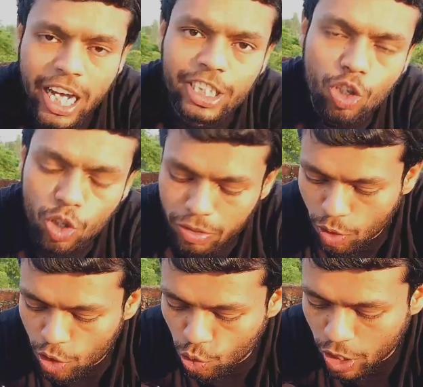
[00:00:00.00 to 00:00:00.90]
देखो ये
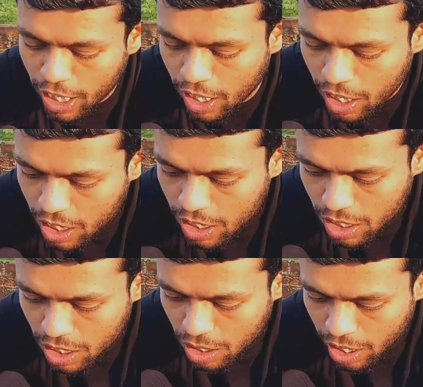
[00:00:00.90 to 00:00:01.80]
फ़ोन जो है ना
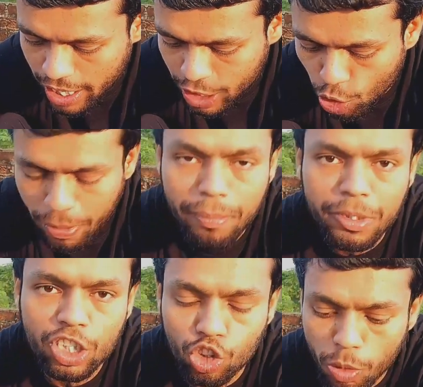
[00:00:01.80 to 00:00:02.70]
इसके ऊपर आप
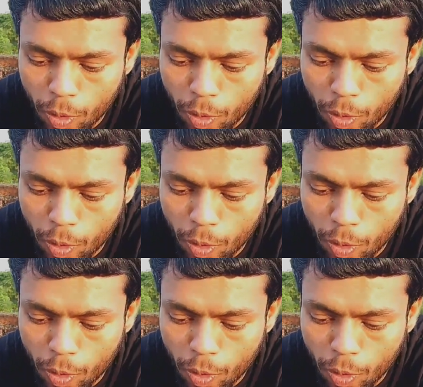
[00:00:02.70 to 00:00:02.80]
देख सकते हो